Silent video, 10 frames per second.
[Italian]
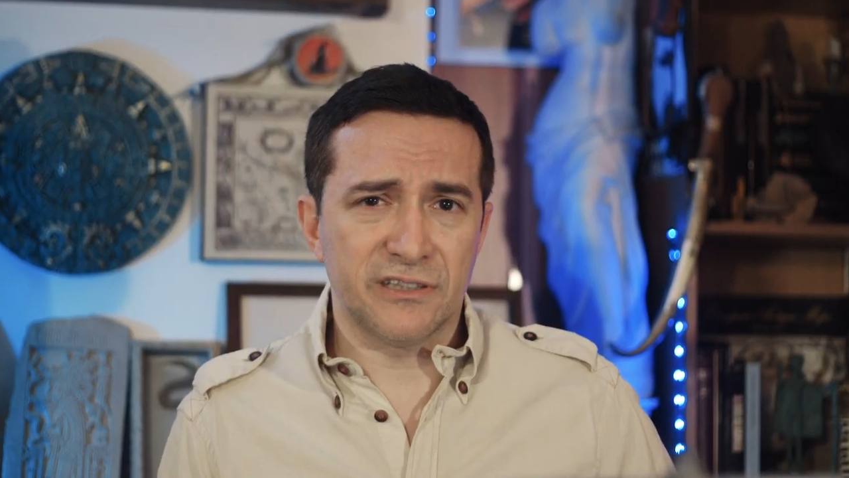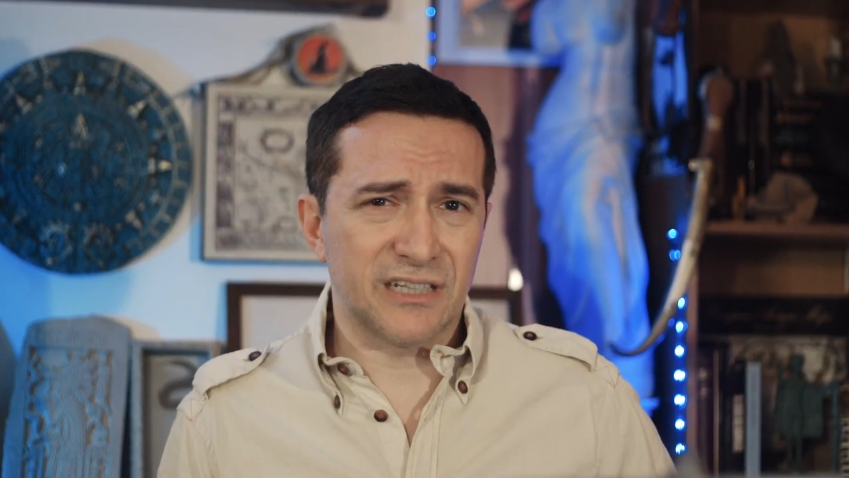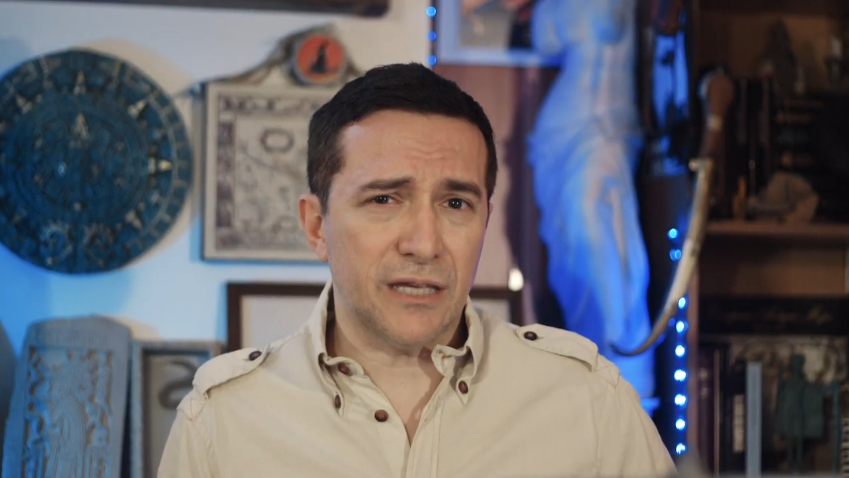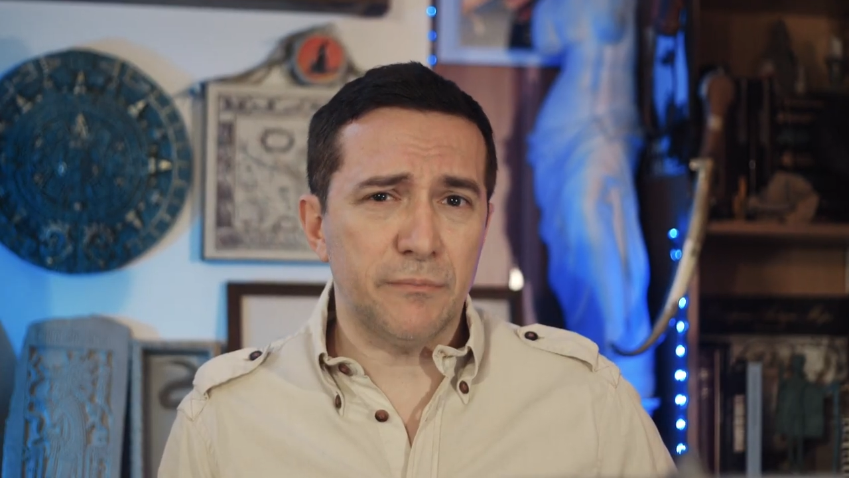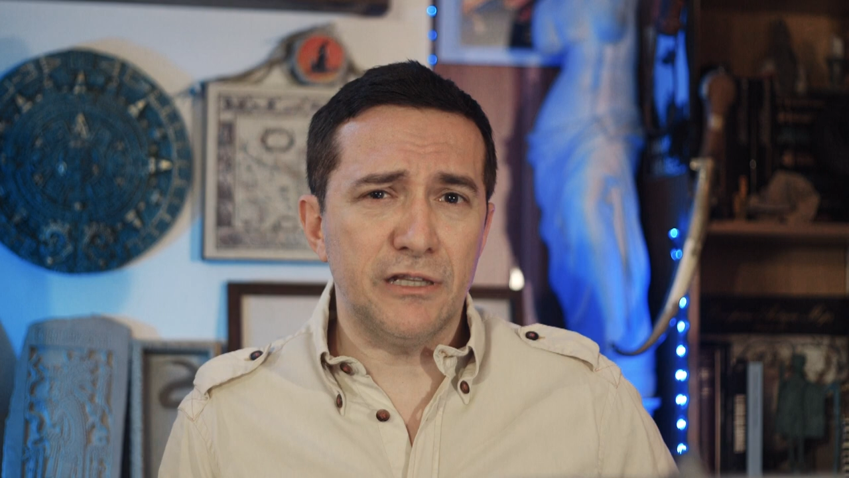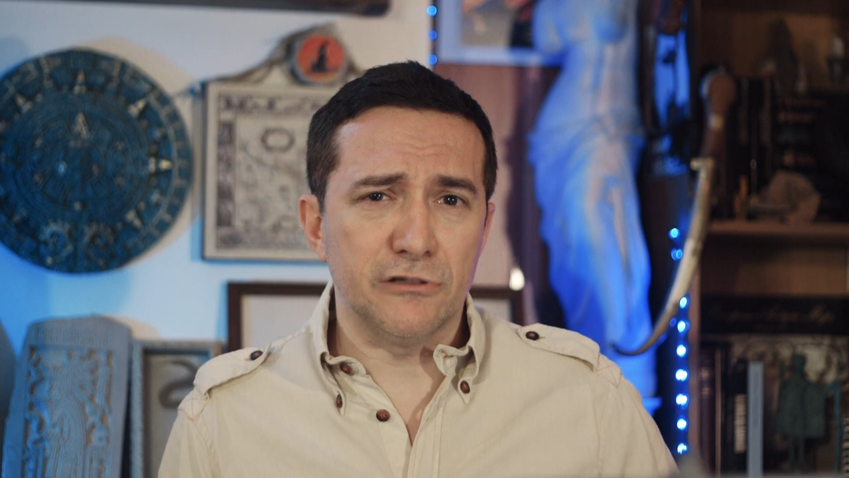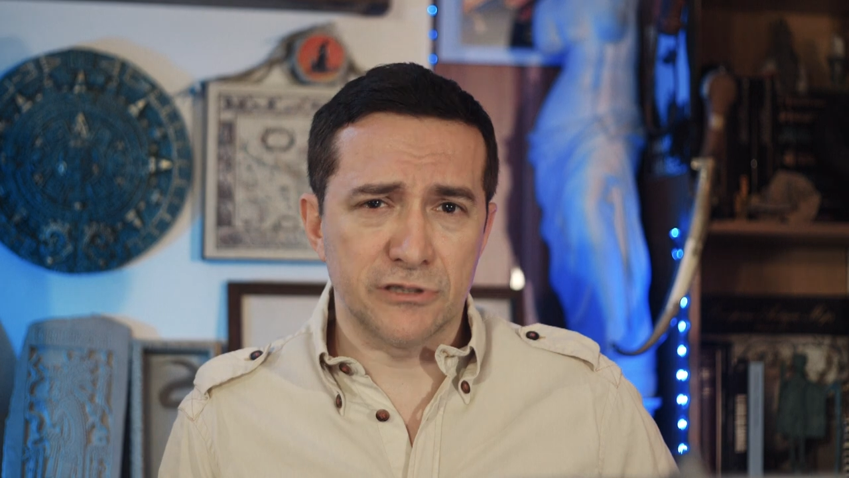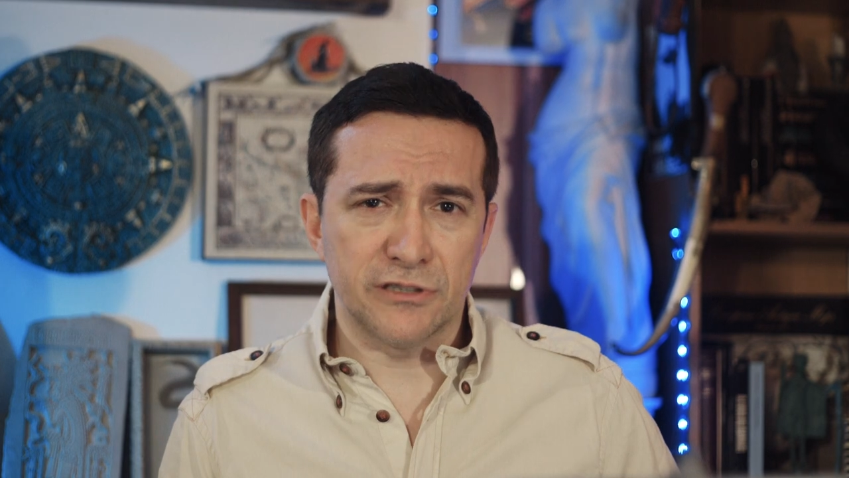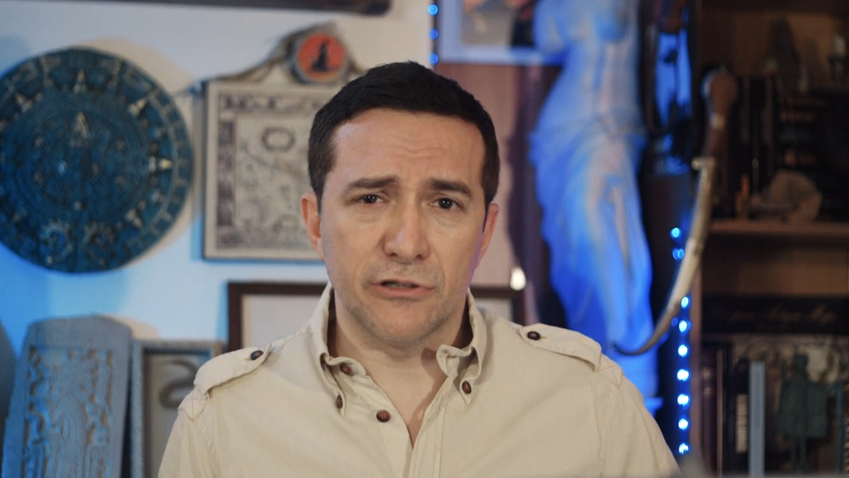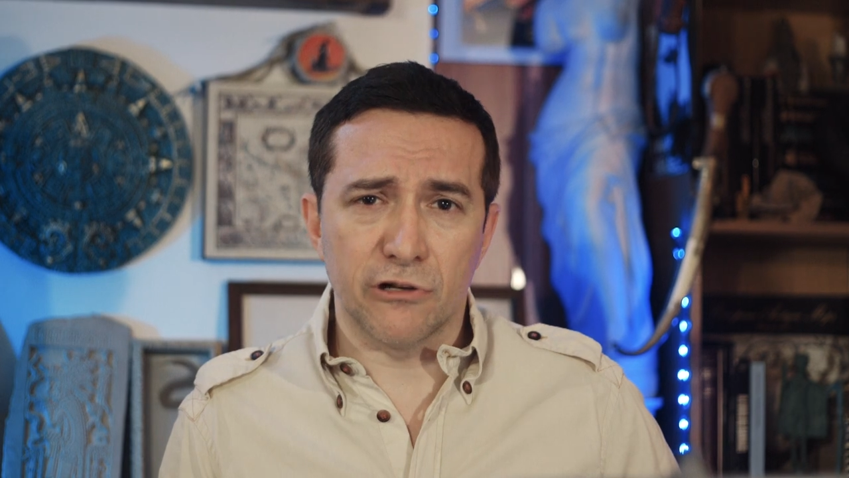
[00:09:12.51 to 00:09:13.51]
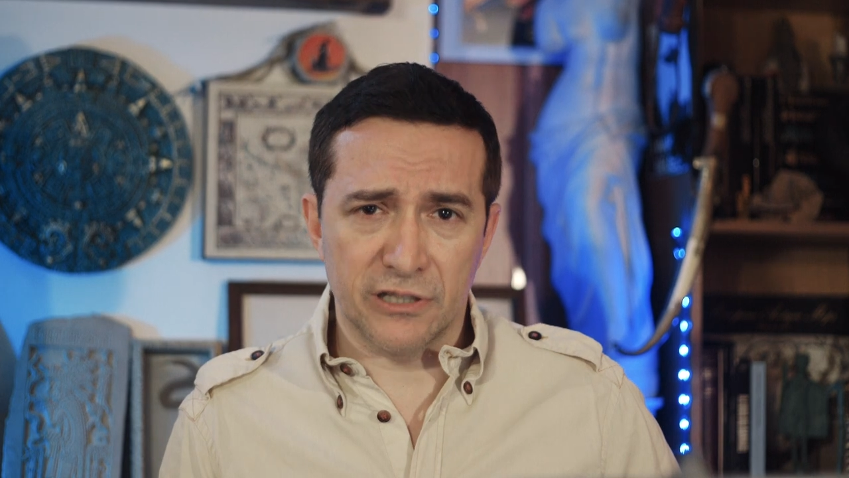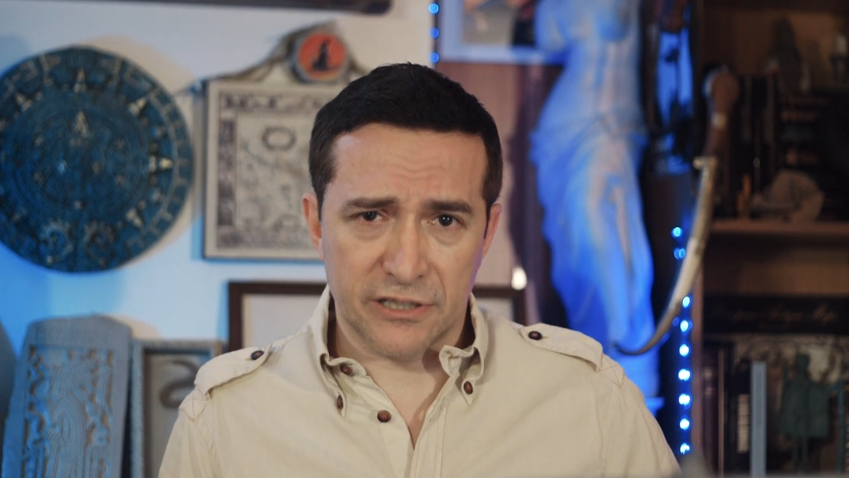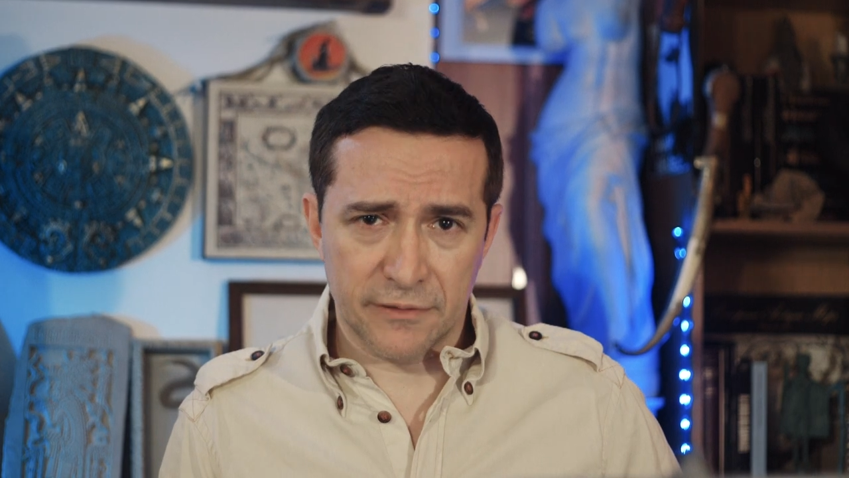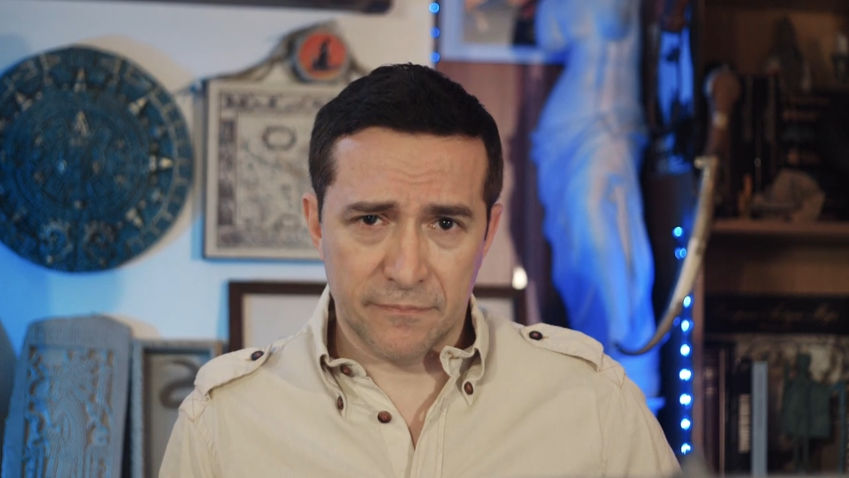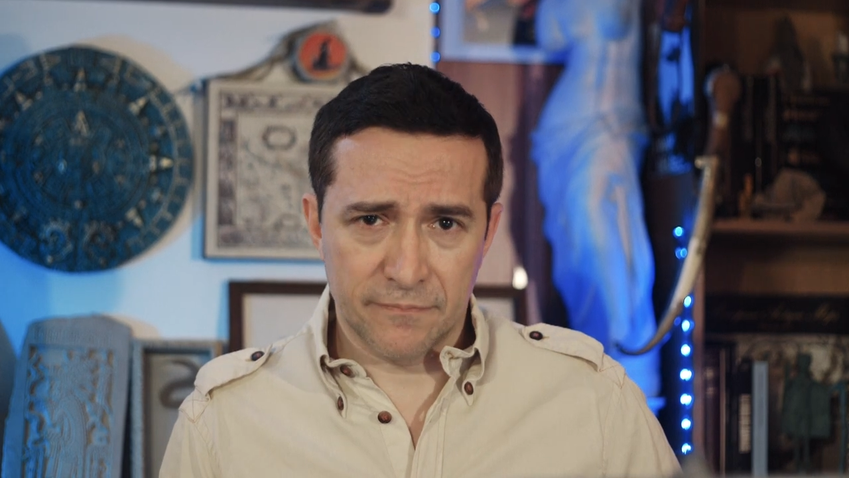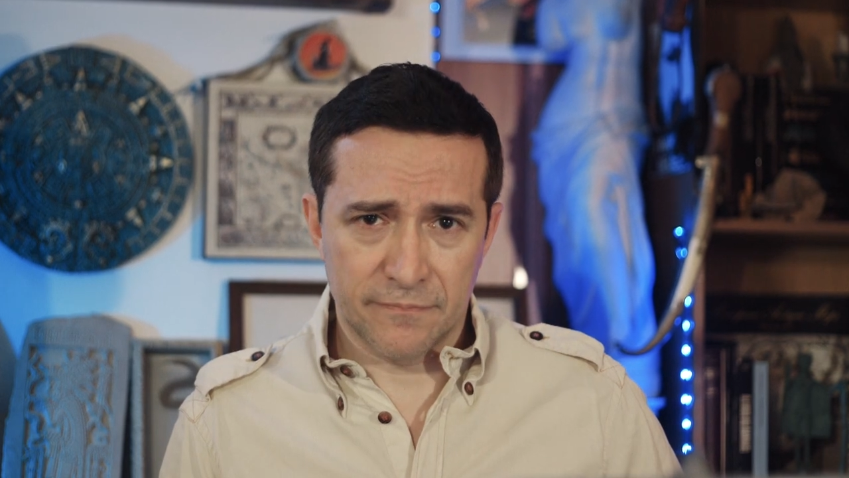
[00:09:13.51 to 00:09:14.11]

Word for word: 3 milioni di dollari.